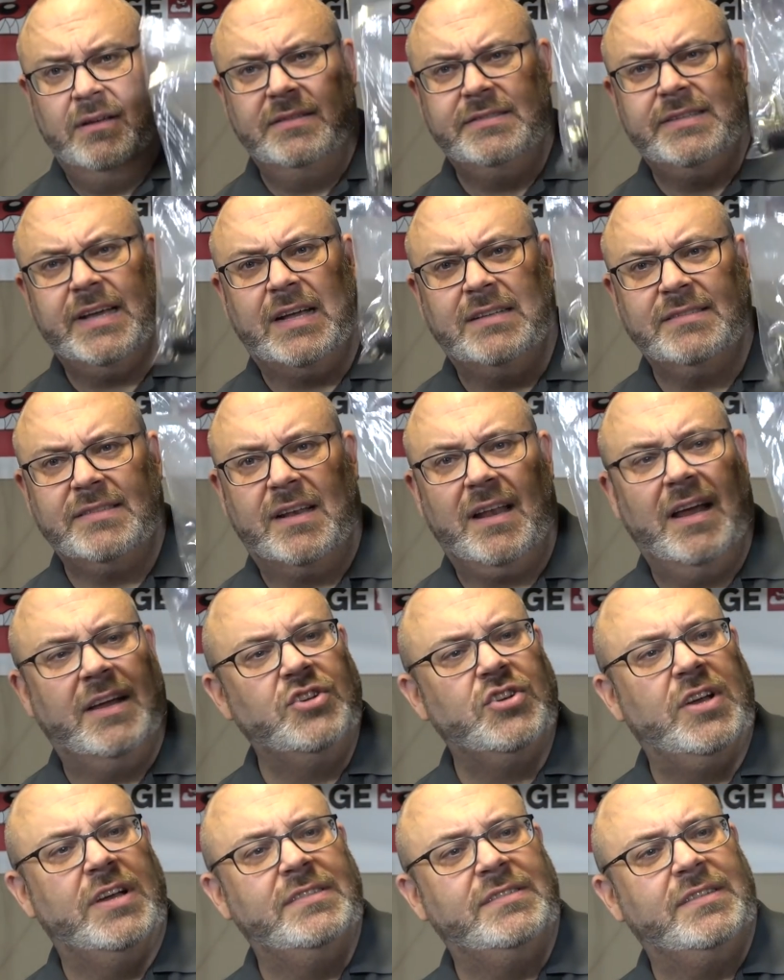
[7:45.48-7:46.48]
ist der ganze
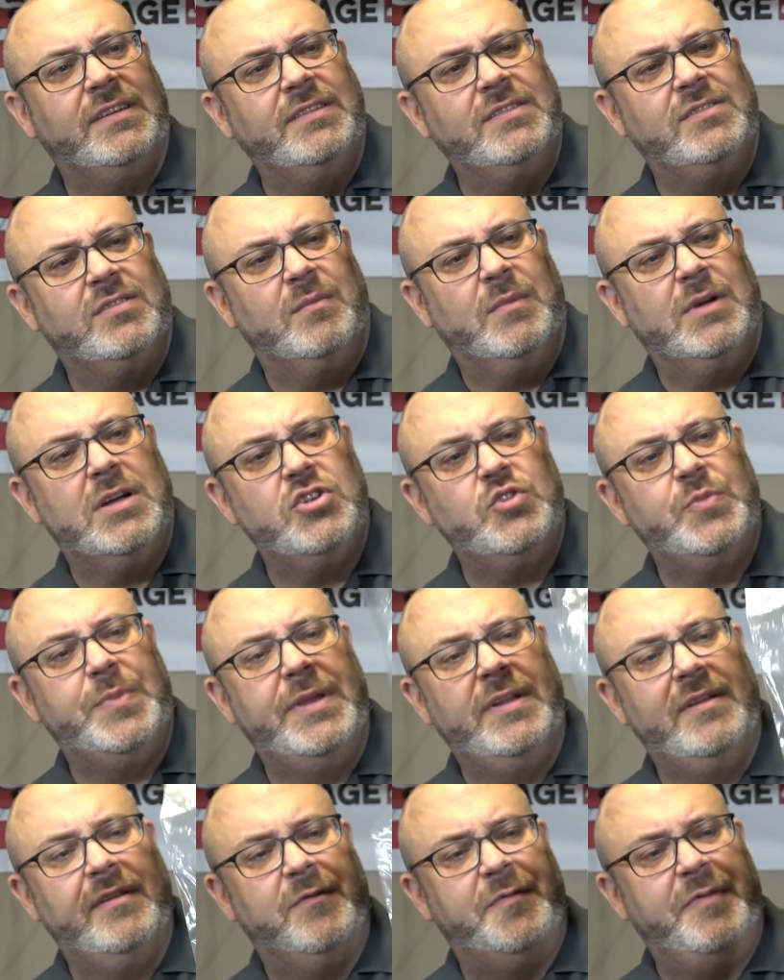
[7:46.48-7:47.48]
Kleinscheiß drin, zum
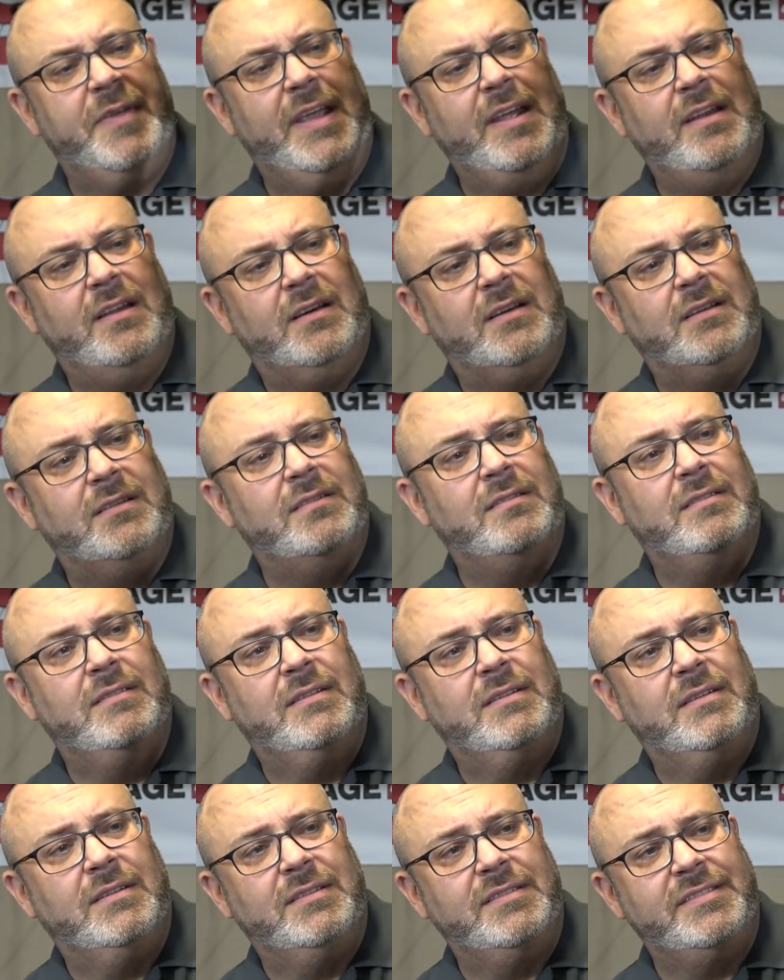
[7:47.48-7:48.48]
Beispiel
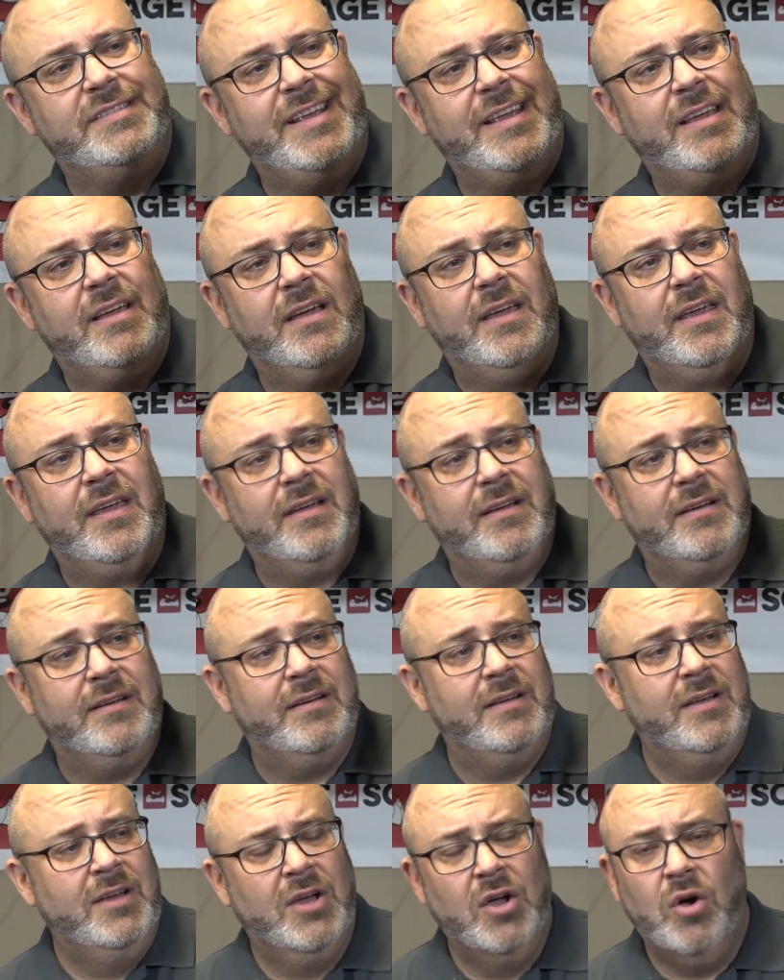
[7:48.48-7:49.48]
Federn, äh,
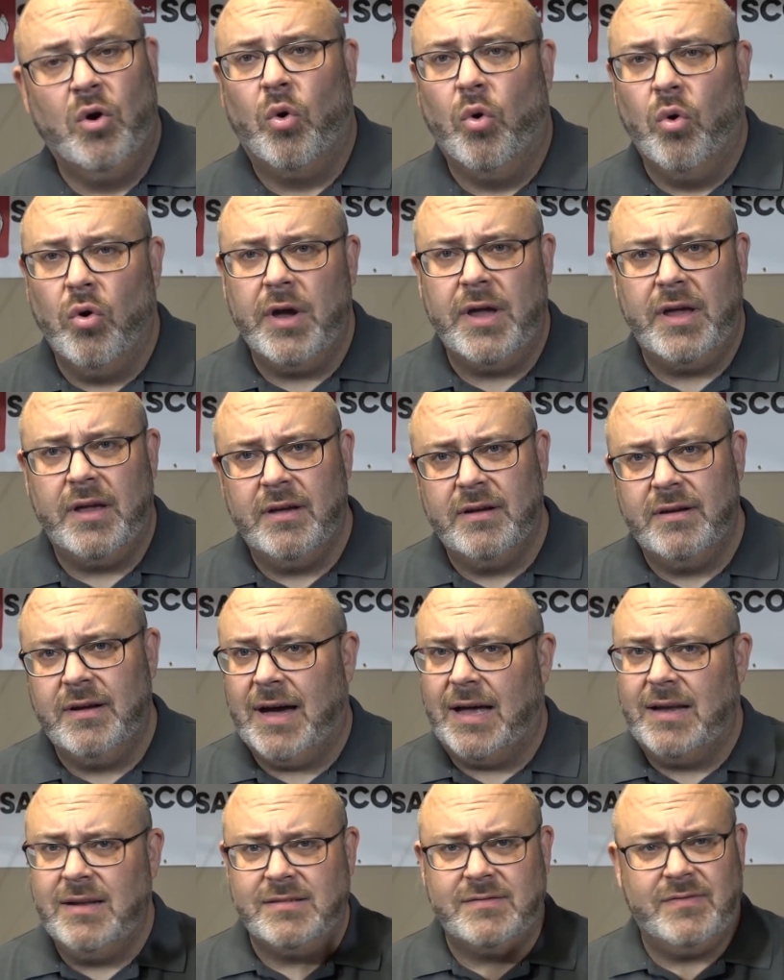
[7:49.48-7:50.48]
Sägeringe, Ohrringe,
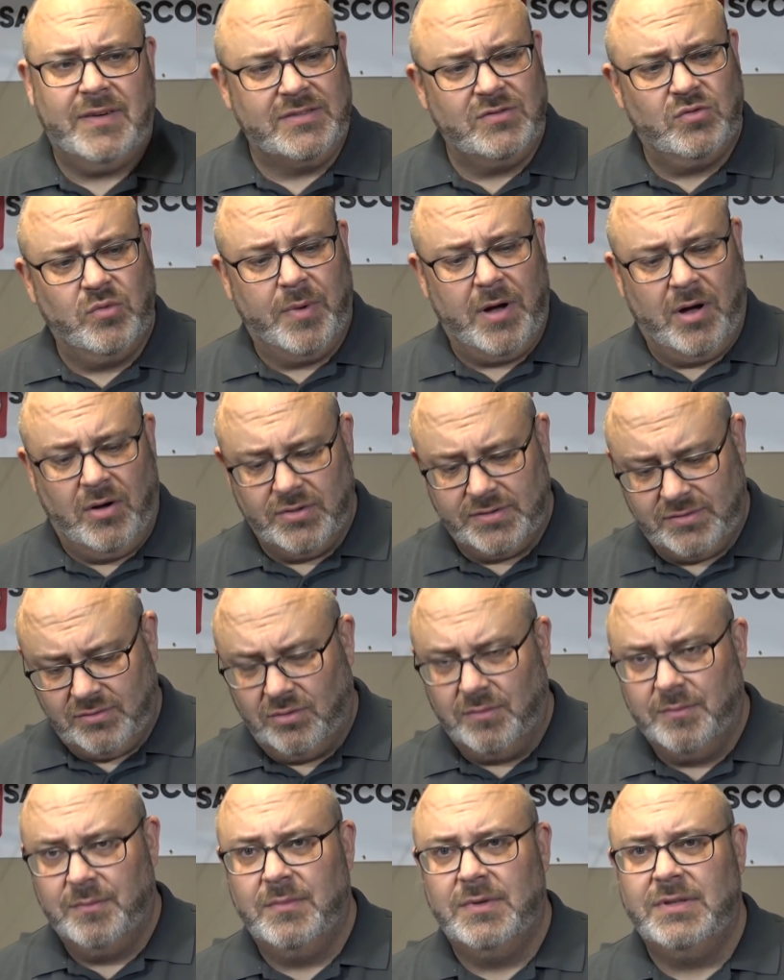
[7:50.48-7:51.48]
alles was du brauchst,
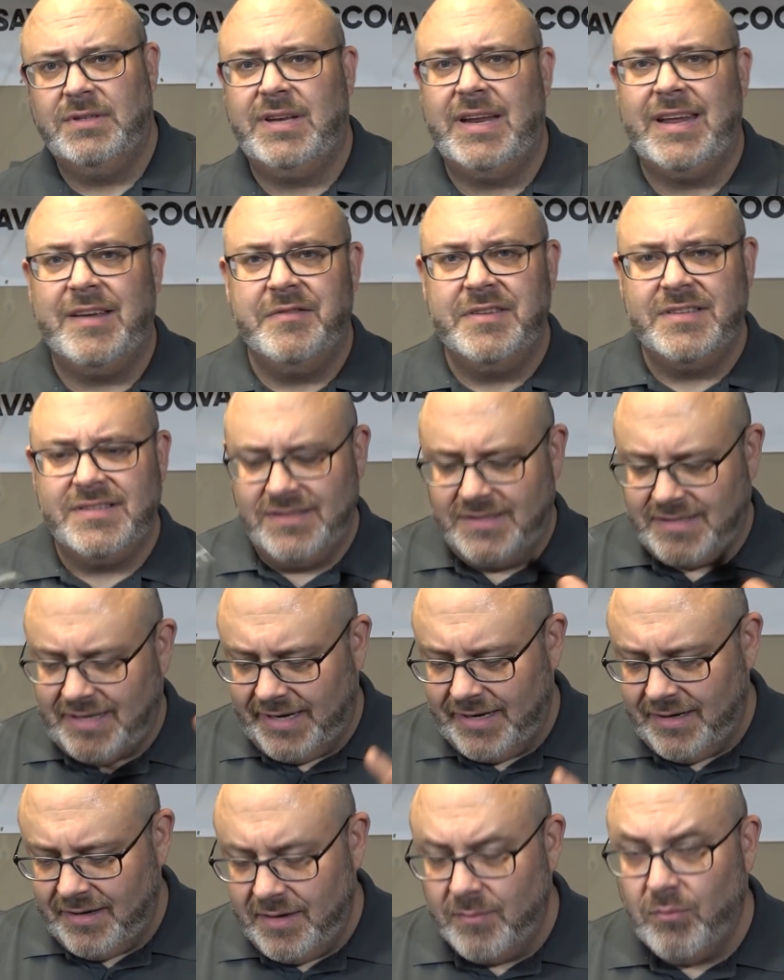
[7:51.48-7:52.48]
um die gewissen
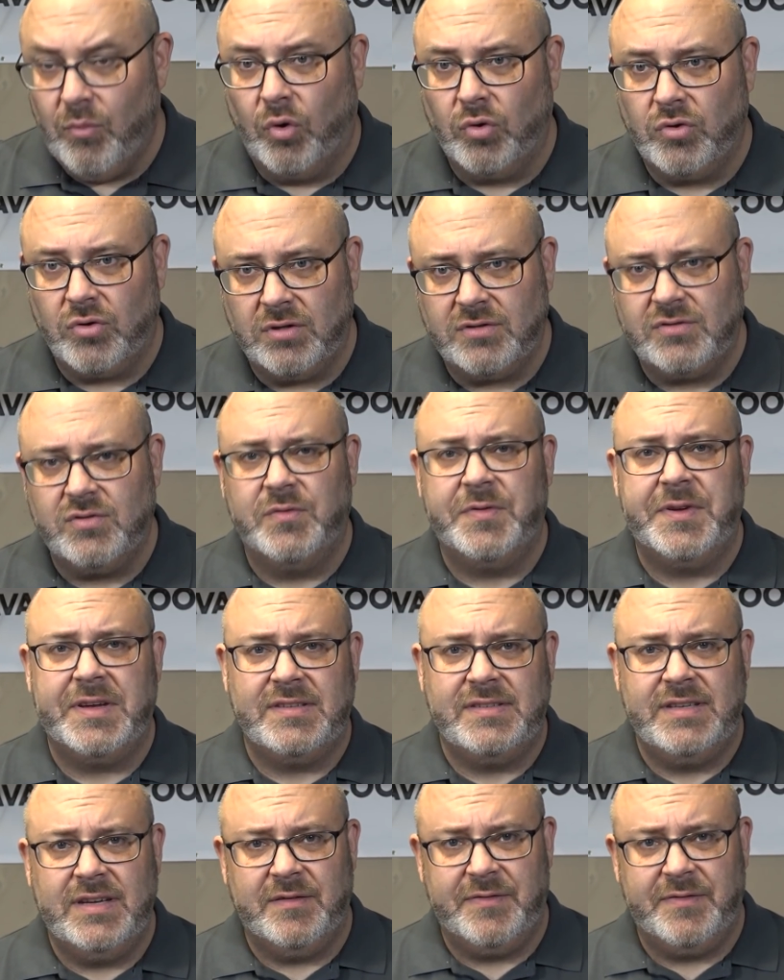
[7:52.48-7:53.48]
Teile im Motor zu fixieren,